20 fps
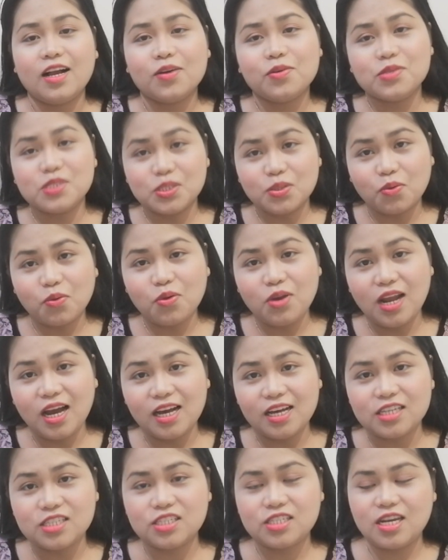gusto ko
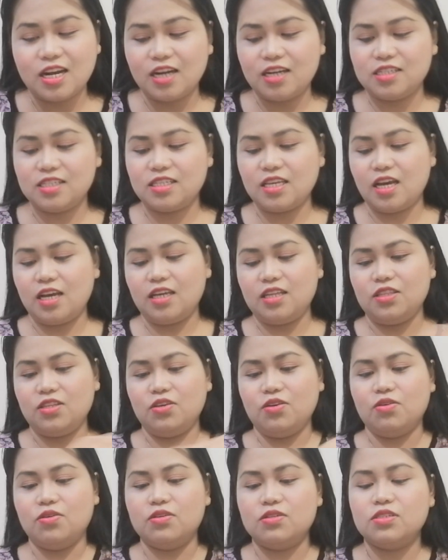lang i-share sa
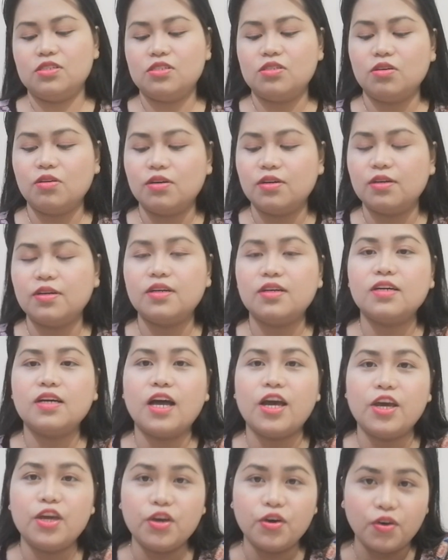inyo. So
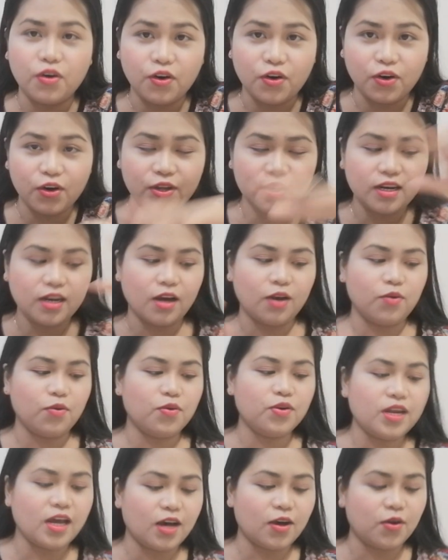ngayon, ang
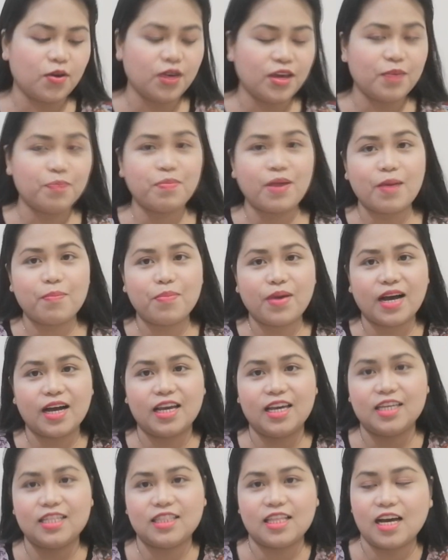unang kong
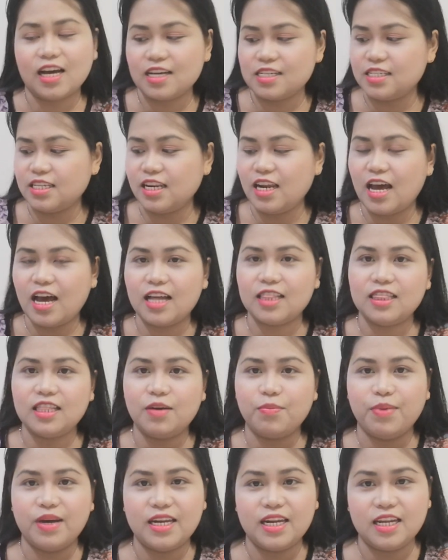ipapakita kasi lahat
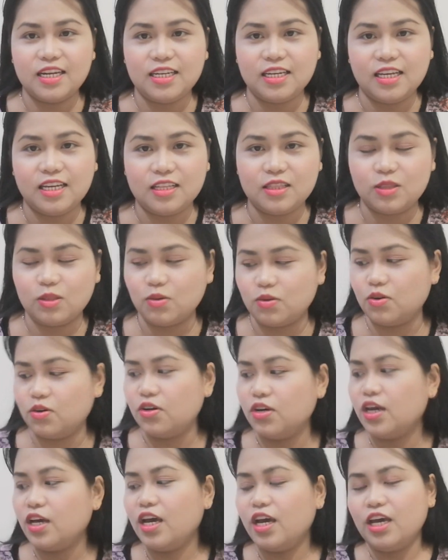naman nandito,
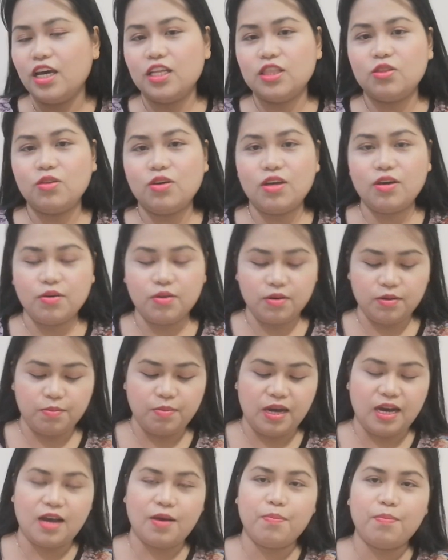ito yung
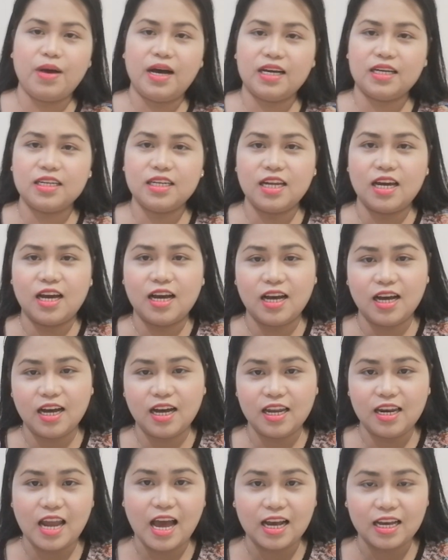mga bag
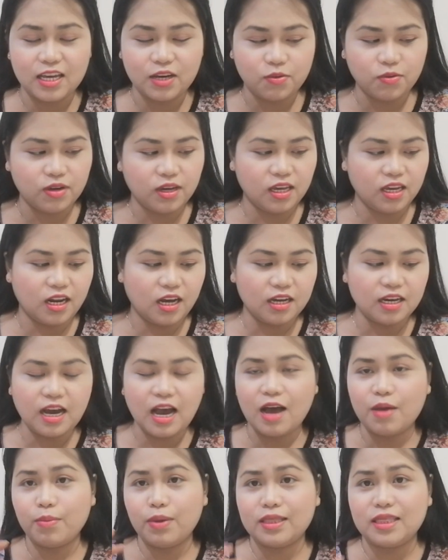na lagi kong
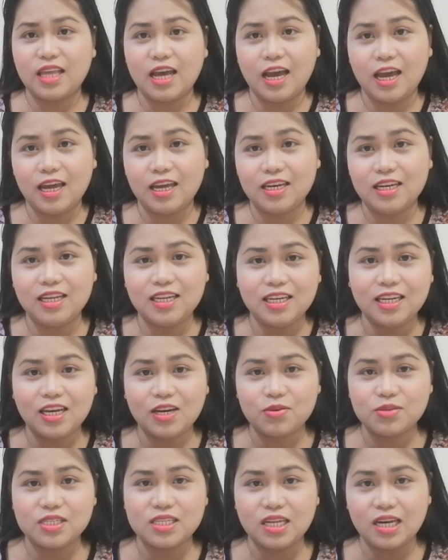ginagamit and hindi
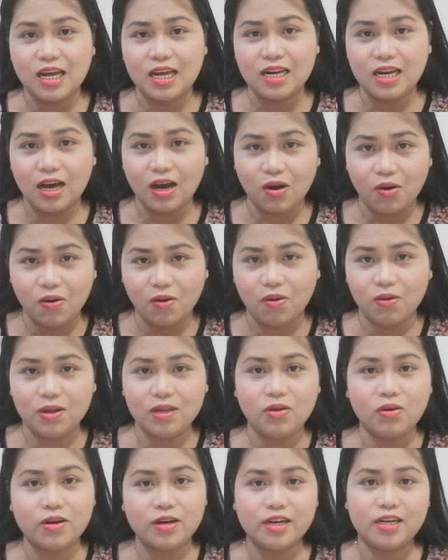ko sila
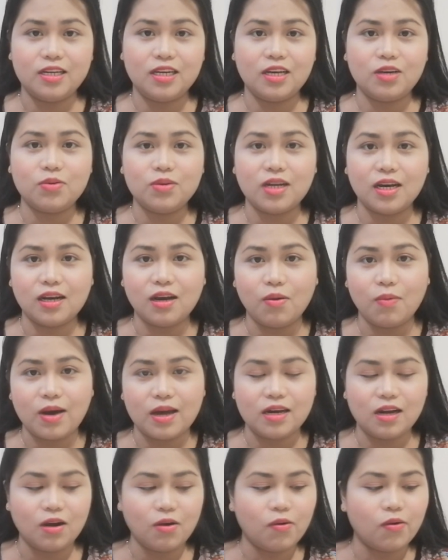na-haul or hindi ko
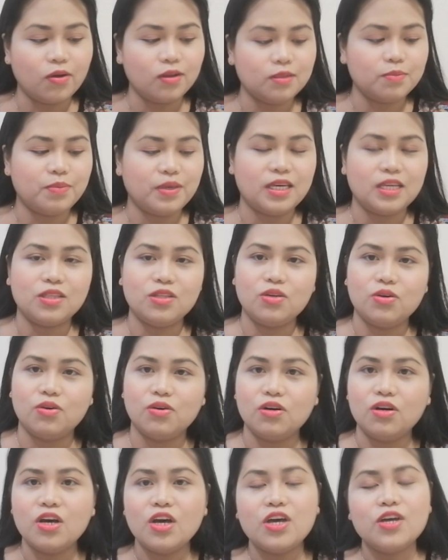nagawa ng haul
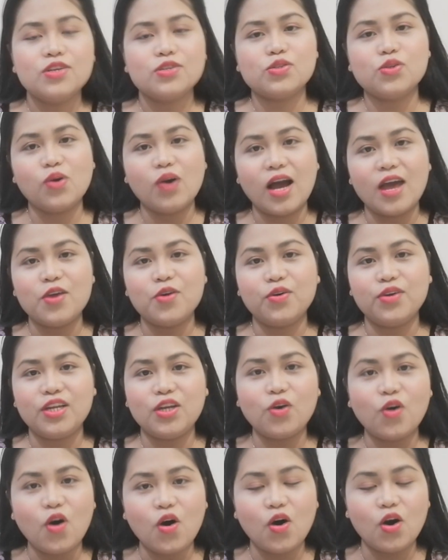video. So ngayon,
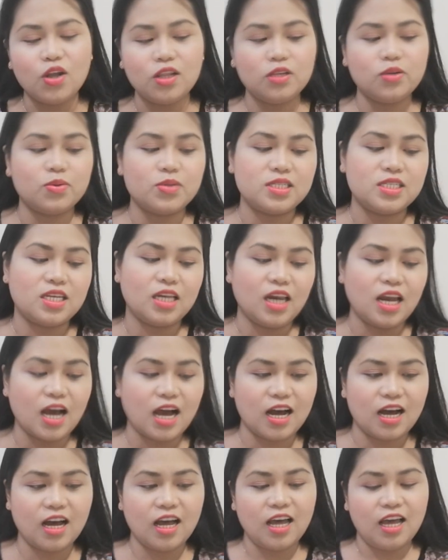i-haul ko
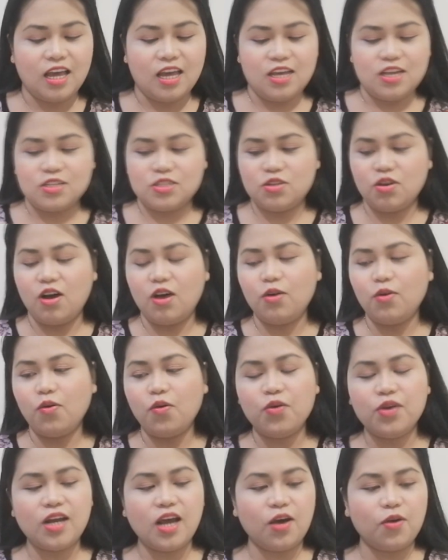sila So, ang
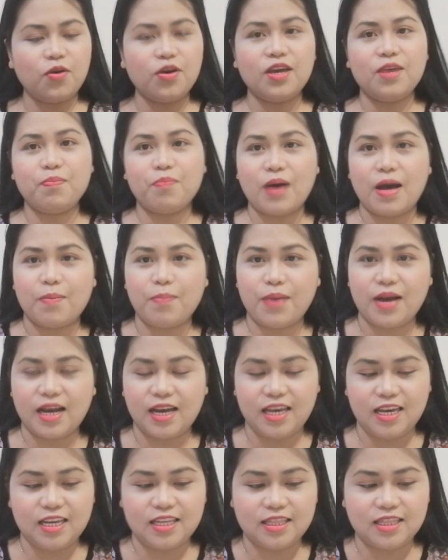una kong
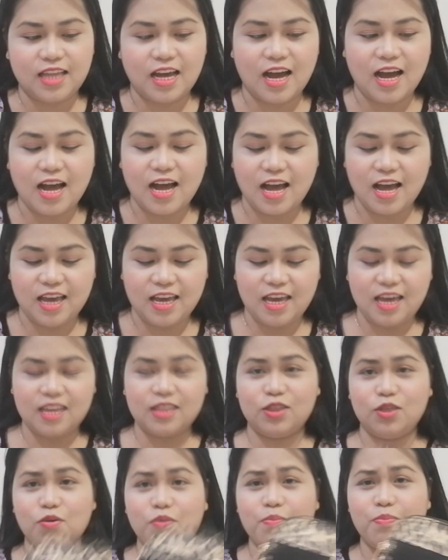ipapakita
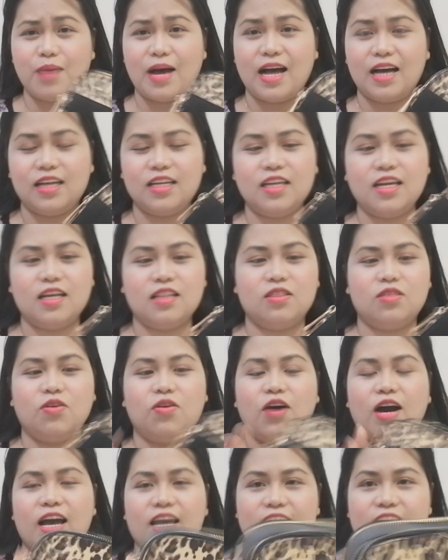ay itong bag na to.
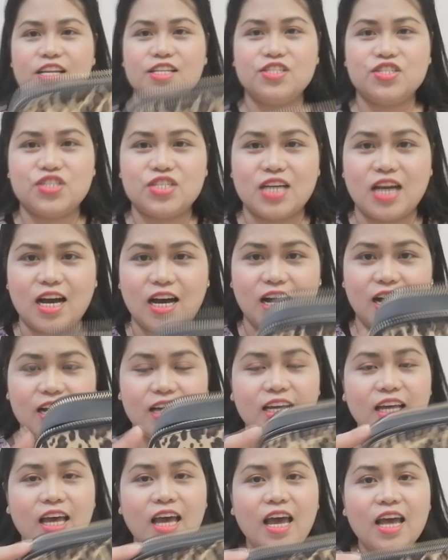Ayan
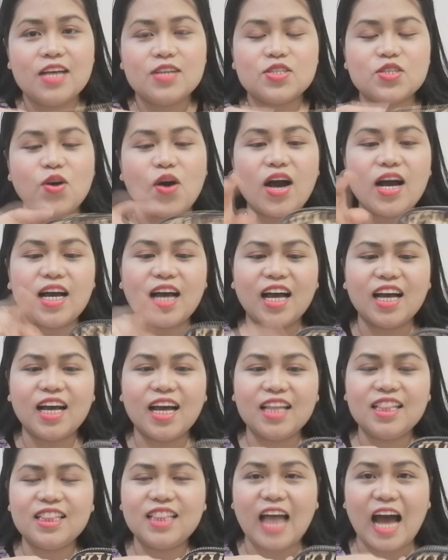siya. So, ang
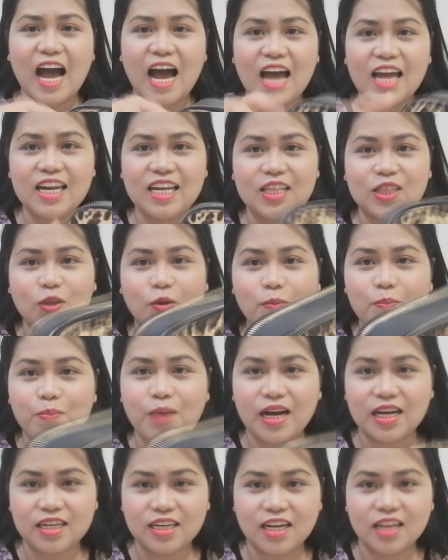kagandahan nitong
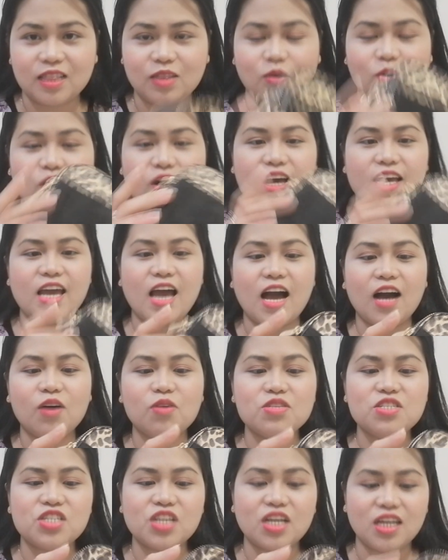bag na to, kaya
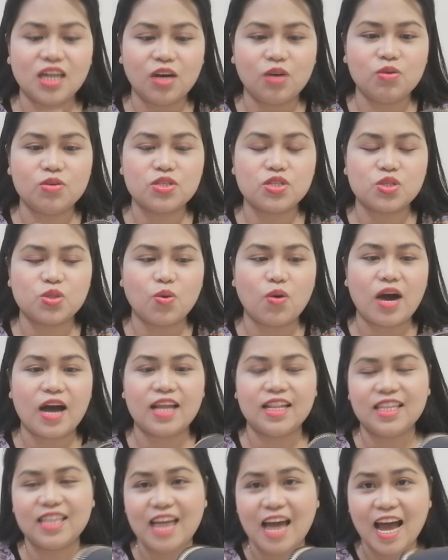ko siya
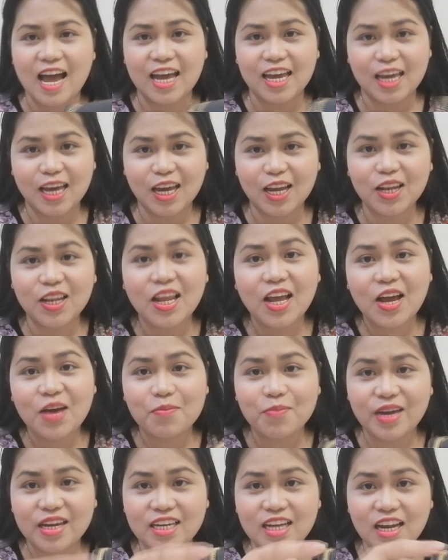nagustuhan dahil
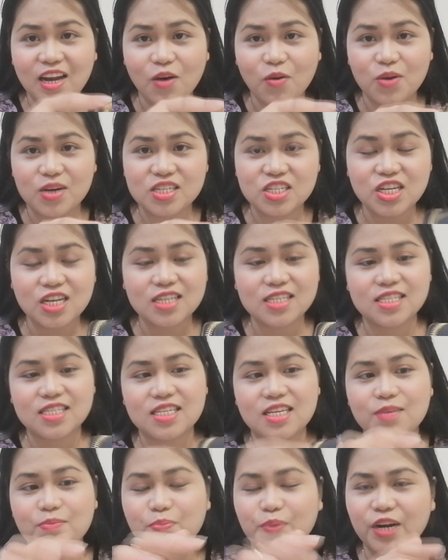may dalawa siyang
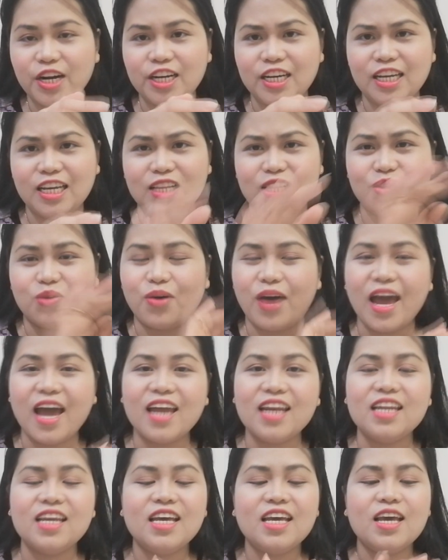zipper dito.
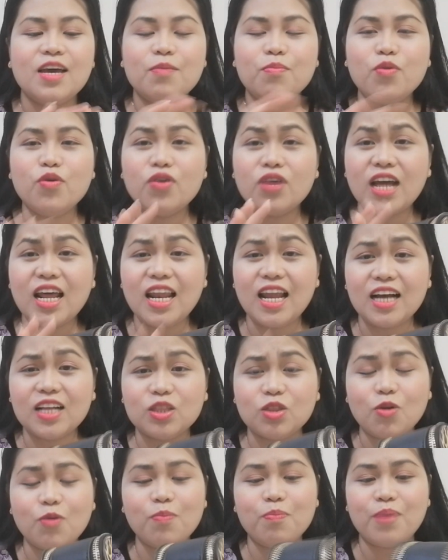And, mura
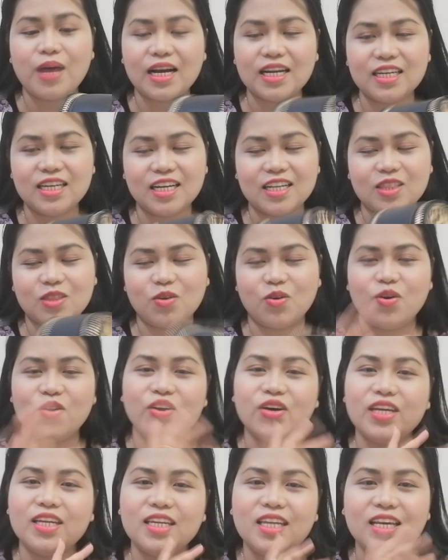lang tong bag na
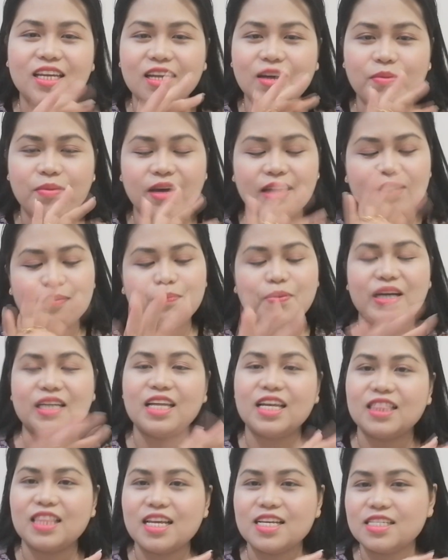to. Hindi naman,
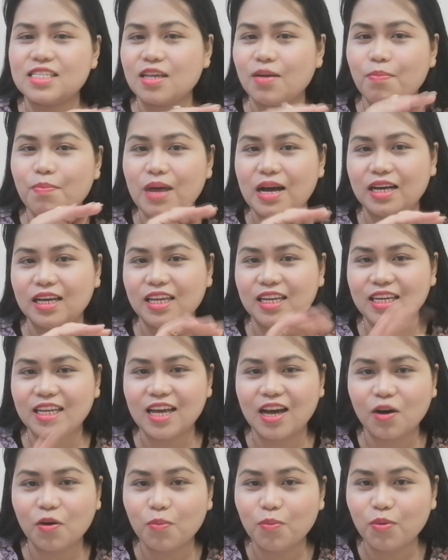pagdating sa bag, hindi
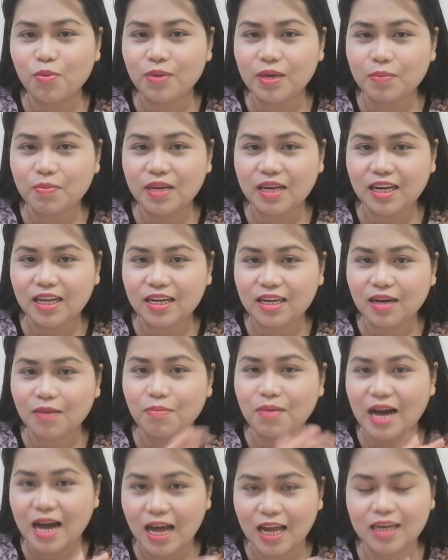ako bumibili ng
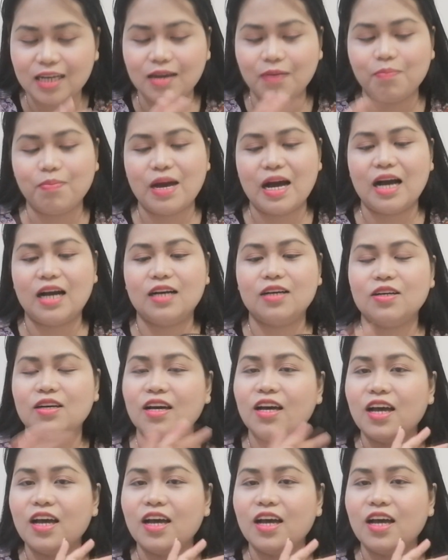mahal na bag.